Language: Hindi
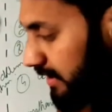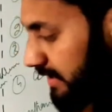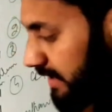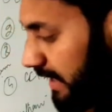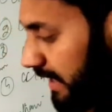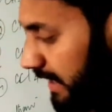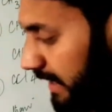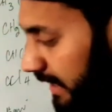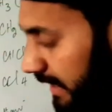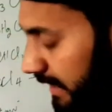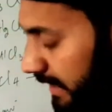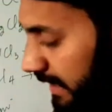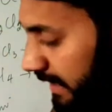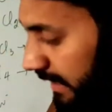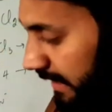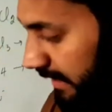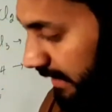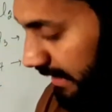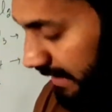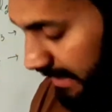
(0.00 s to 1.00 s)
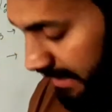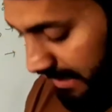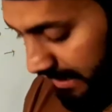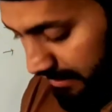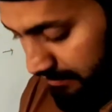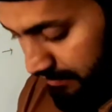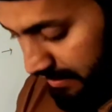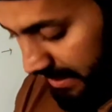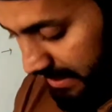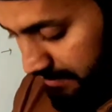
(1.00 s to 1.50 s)
ये है कि
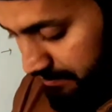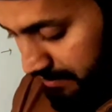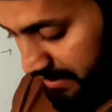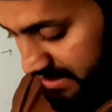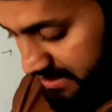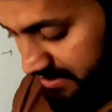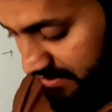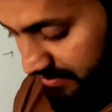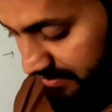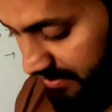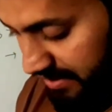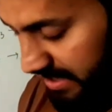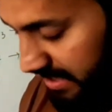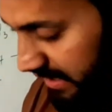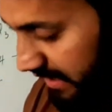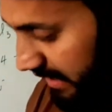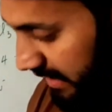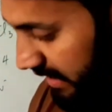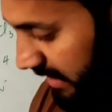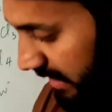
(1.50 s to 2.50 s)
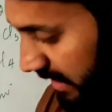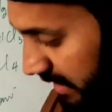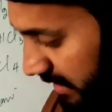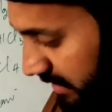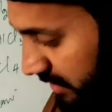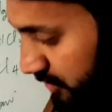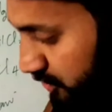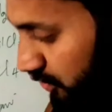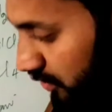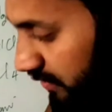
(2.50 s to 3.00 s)
हमारे पास फ्री रेडिकल
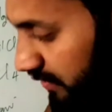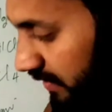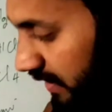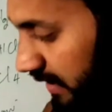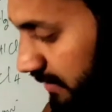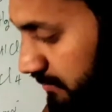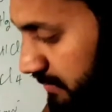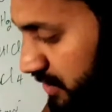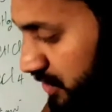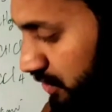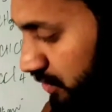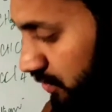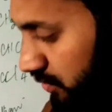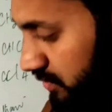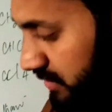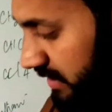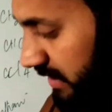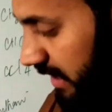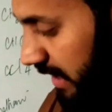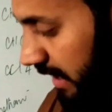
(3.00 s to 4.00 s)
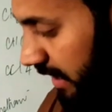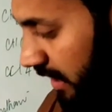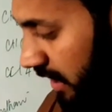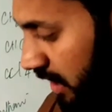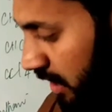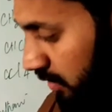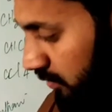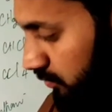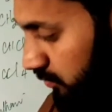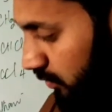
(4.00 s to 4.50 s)
की जो फार्मेशन होती है
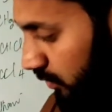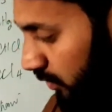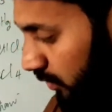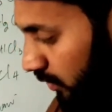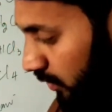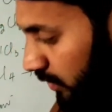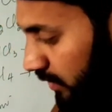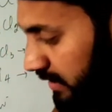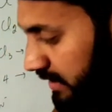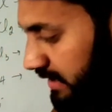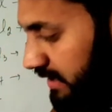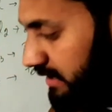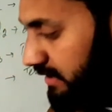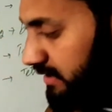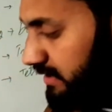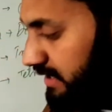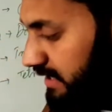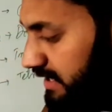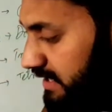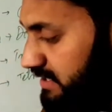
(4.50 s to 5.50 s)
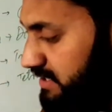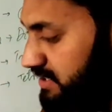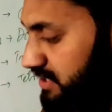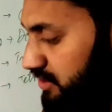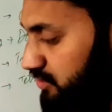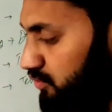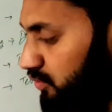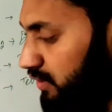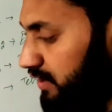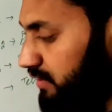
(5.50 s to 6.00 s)
वो इन
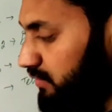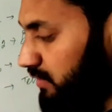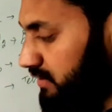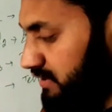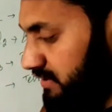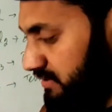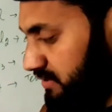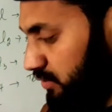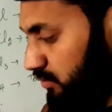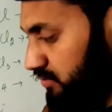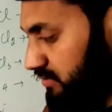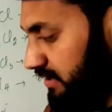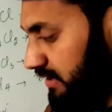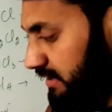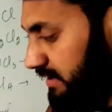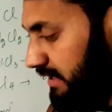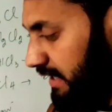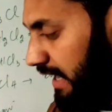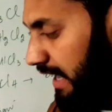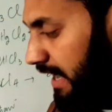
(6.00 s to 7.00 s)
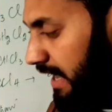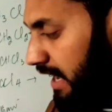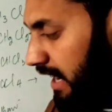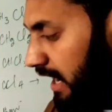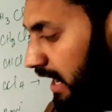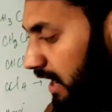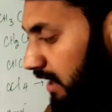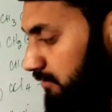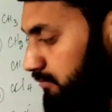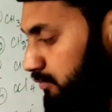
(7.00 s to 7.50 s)
चीज़ों की वजह से हो सकती है
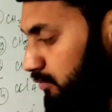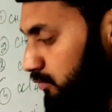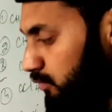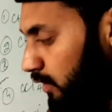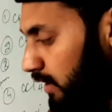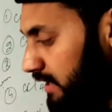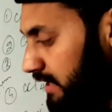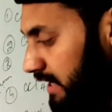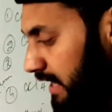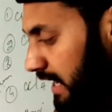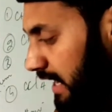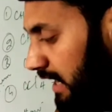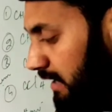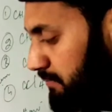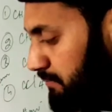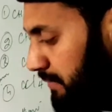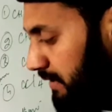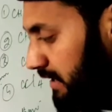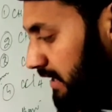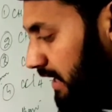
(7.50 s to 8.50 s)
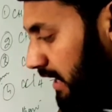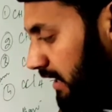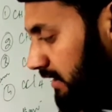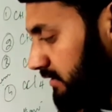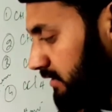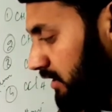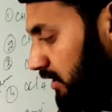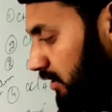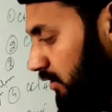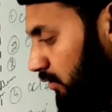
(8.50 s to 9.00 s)
आप वर्ड हेल्पर
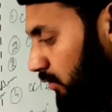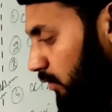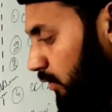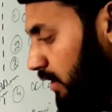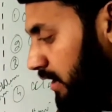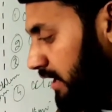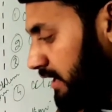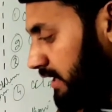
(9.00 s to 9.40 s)
याद कर लो